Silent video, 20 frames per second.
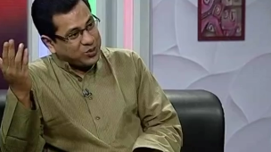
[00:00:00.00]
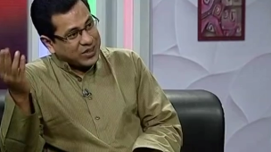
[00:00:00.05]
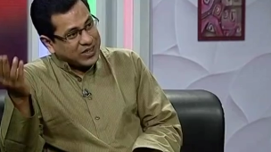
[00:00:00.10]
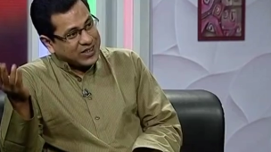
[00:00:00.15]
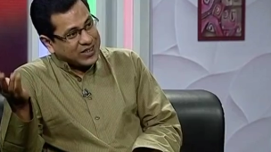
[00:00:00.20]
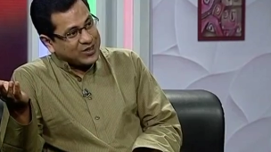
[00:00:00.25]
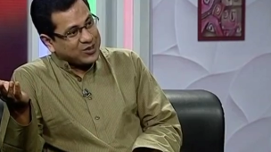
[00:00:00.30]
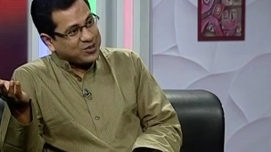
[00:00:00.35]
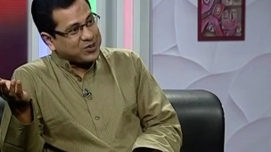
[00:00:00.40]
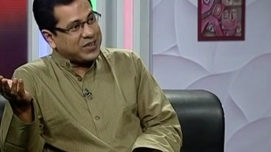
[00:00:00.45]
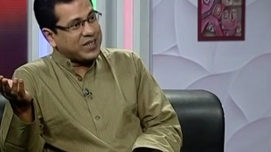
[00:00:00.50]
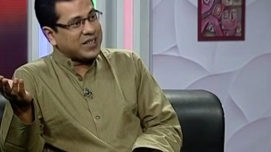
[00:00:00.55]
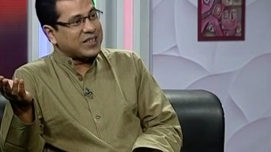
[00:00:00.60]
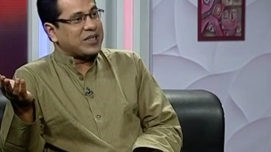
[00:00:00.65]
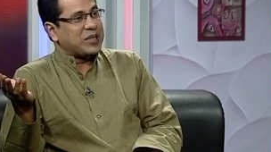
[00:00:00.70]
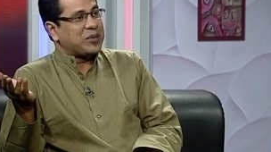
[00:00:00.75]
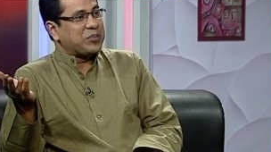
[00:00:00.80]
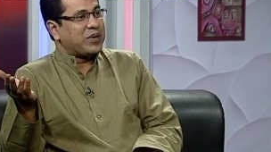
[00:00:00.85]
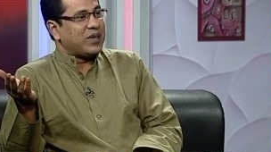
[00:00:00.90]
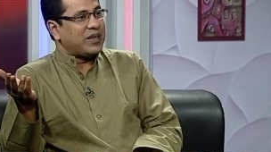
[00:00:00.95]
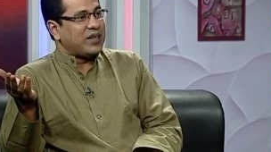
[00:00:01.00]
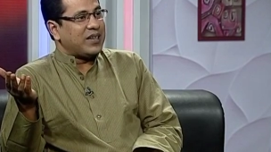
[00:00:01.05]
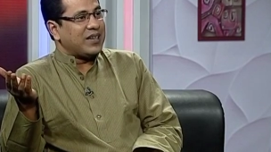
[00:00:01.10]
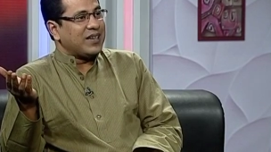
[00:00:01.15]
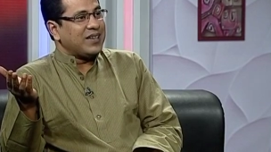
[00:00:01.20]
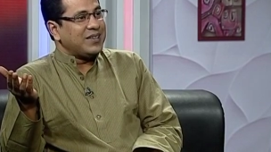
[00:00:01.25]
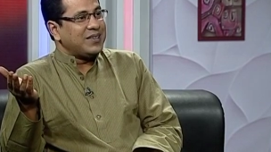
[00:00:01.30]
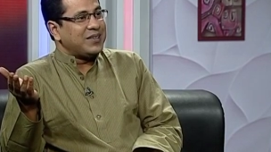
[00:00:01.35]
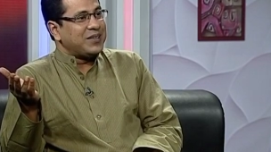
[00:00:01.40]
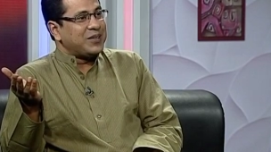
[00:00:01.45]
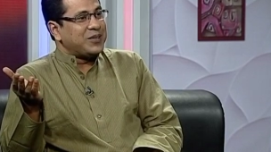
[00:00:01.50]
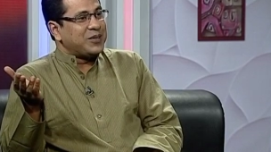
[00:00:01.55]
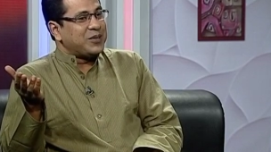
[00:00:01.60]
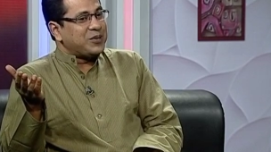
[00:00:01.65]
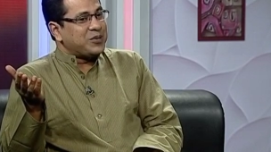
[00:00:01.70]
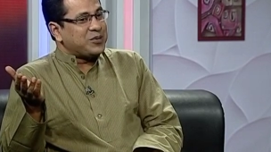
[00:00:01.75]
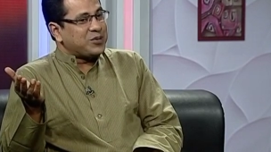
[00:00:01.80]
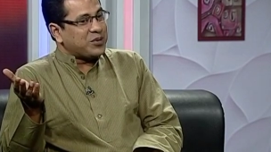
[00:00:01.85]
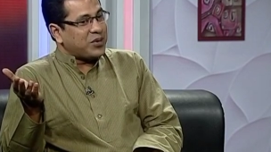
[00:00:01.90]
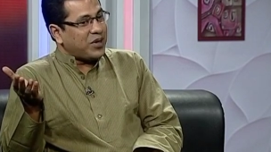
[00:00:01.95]
দূরের কিছু দেখতে পারি না
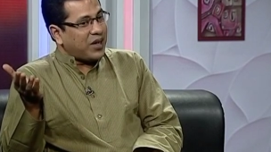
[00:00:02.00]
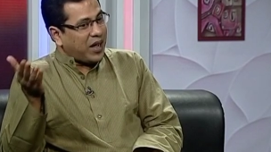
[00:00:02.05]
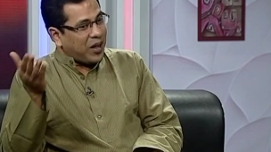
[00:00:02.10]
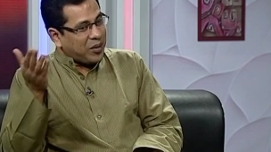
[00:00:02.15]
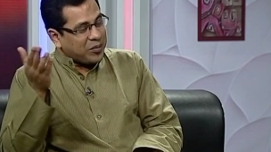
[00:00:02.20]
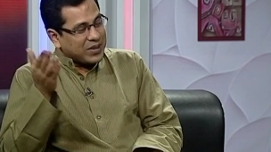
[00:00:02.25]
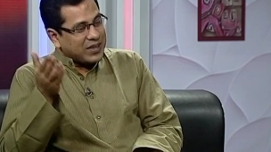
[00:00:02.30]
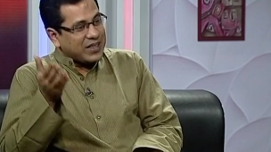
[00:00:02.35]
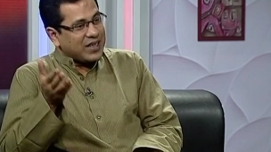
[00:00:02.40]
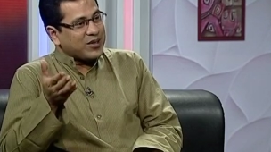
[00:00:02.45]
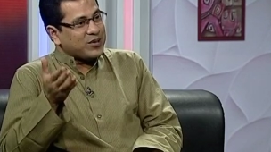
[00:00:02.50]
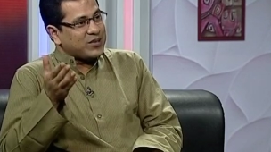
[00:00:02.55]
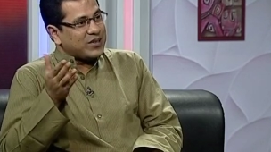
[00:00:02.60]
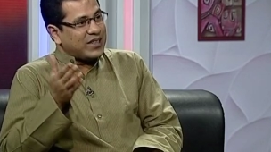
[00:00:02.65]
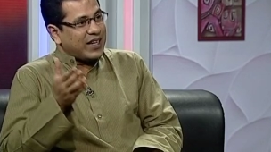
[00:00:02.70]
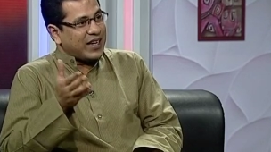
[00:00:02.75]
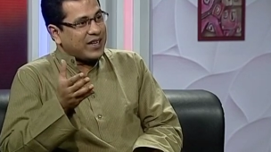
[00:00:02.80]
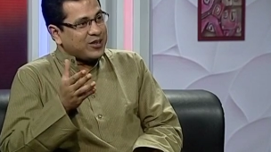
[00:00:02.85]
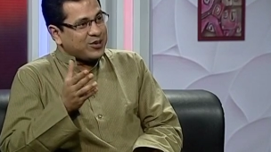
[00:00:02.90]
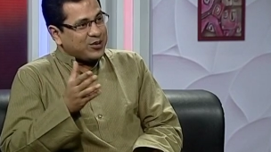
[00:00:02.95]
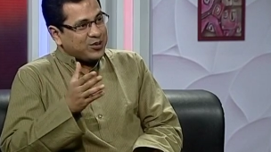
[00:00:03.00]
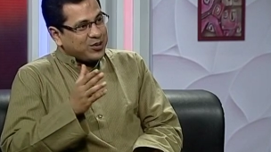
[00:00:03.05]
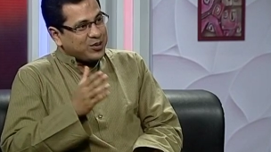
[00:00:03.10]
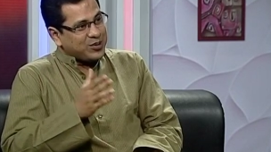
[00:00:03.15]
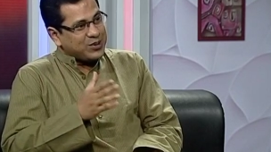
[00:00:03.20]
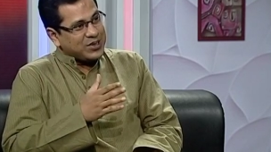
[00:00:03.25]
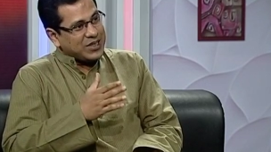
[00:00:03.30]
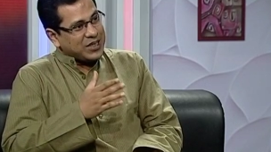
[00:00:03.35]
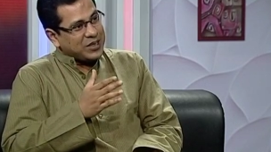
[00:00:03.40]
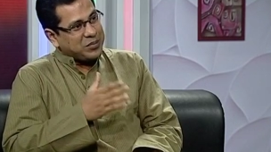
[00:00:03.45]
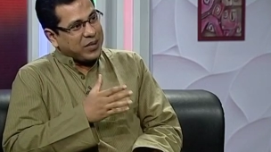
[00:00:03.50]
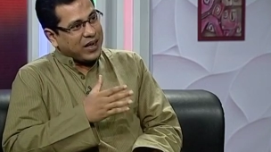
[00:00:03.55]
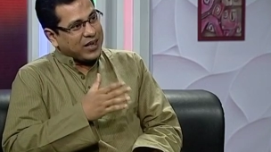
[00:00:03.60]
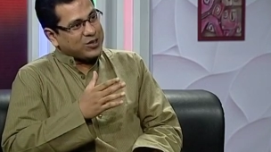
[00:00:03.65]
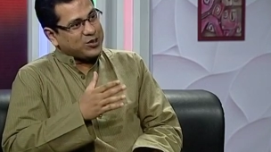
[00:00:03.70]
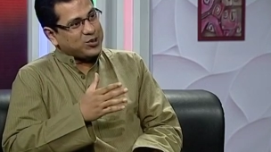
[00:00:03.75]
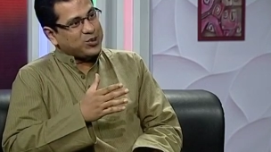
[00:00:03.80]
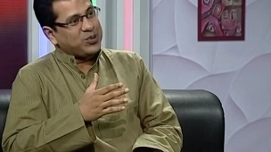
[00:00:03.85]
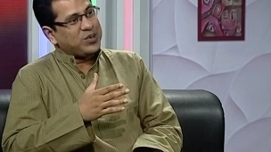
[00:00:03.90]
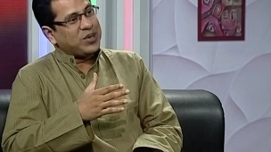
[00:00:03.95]
সো আমাদের এখন দায়িত্ব হচ্ছে এই
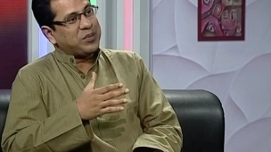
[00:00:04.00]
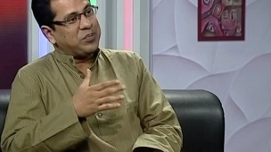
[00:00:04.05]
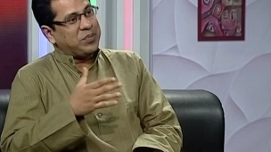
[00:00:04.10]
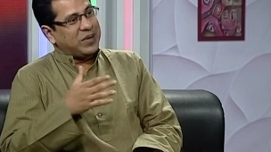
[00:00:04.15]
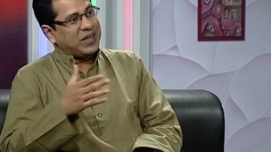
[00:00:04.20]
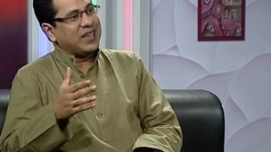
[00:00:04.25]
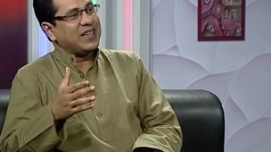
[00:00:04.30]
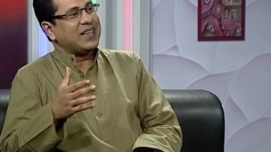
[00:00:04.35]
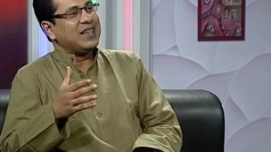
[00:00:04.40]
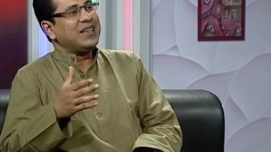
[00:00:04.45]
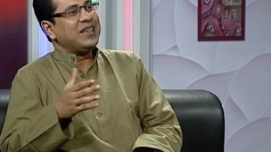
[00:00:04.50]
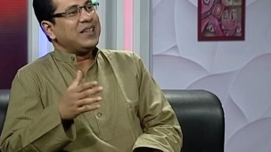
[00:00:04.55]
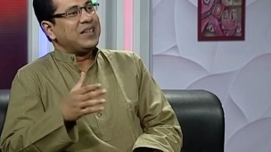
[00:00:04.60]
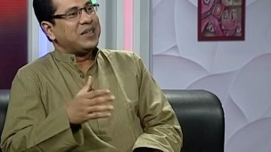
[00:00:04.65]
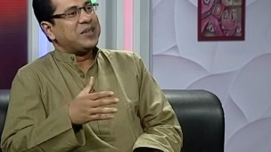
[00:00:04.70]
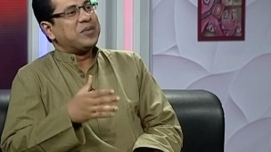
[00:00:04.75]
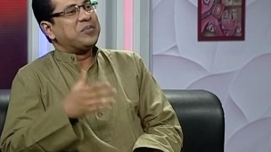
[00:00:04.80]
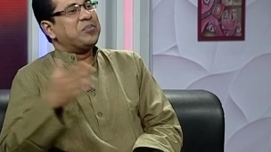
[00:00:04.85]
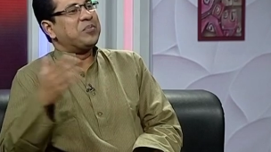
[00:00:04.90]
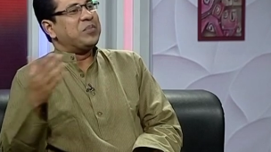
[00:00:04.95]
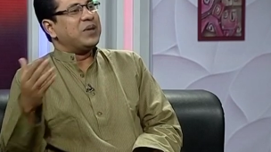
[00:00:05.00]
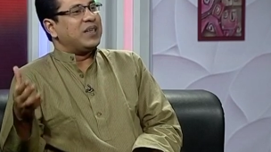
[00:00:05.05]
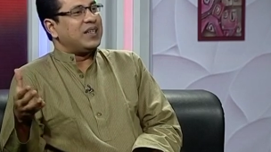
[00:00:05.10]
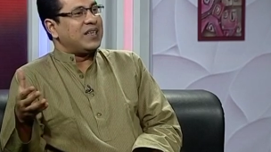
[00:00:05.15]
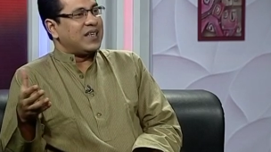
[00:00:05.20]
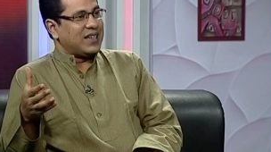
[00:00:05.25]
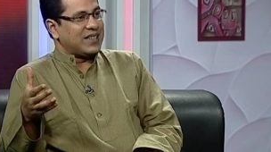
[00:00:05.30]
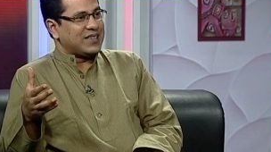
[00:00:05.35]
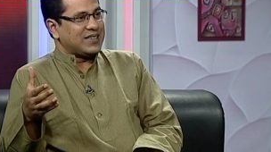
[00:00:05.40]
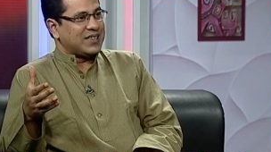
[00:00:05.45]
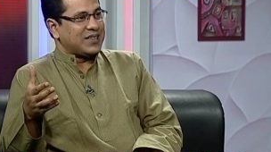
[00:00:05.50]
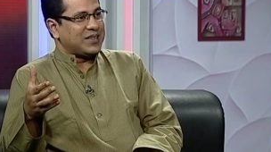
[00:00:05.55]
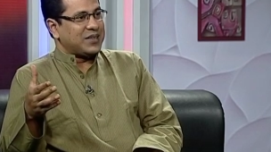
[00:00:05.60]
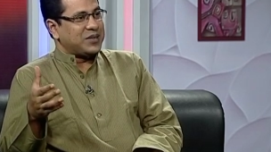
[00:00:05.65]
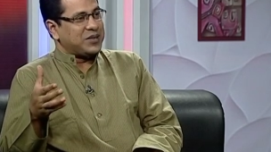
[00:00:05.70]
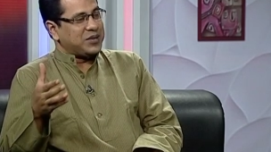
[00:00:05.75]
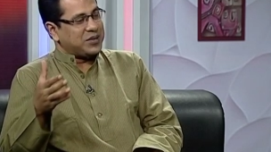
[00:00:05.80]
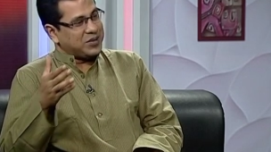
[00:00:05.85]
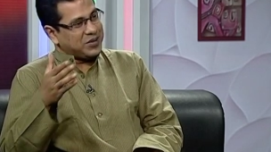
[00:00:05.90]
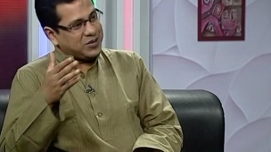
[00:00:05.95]
বাক্সগুলো ভেঙে বেরিয়ে আসার
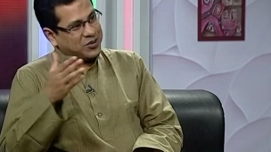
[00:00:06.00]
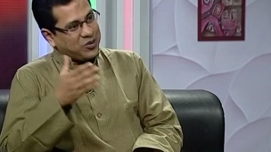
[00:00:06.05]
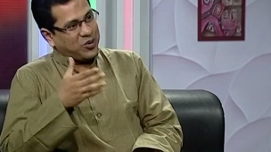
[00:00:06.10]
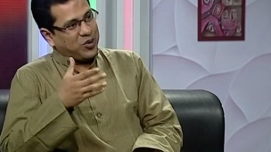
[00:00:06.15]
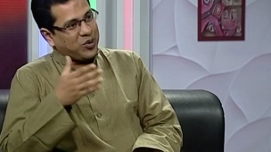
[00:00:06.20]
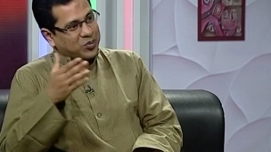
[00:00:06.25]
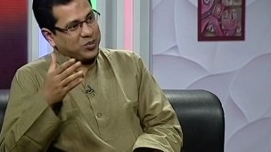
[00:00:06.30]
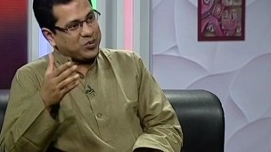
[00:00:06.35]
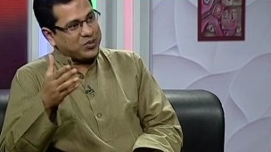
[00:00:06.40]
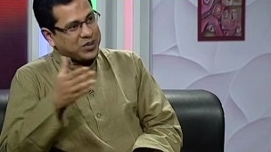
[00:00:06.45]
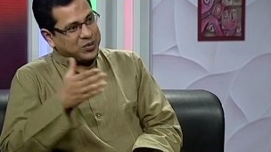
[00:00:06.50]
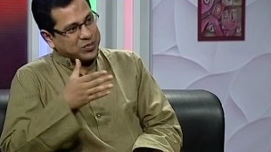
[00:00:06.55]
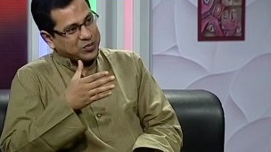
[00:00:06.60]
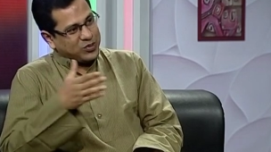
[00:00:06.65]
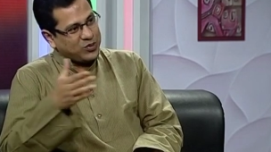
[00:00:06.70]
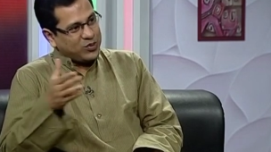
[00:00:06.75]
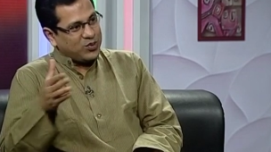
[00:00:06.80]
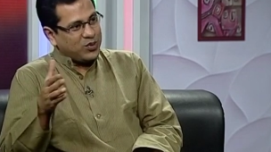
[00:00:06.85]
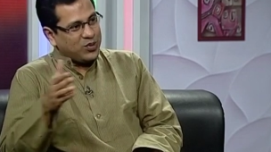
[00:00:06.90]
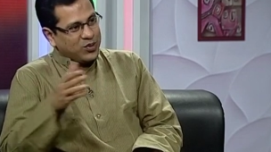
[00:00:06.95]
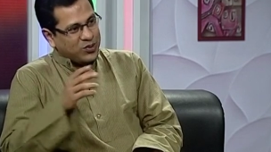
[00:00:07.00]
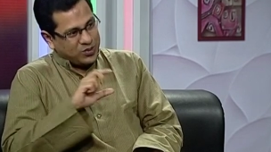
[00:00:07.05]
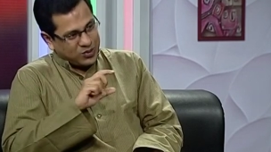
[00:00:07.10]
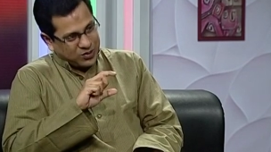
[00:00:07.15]
গল্পটার মূল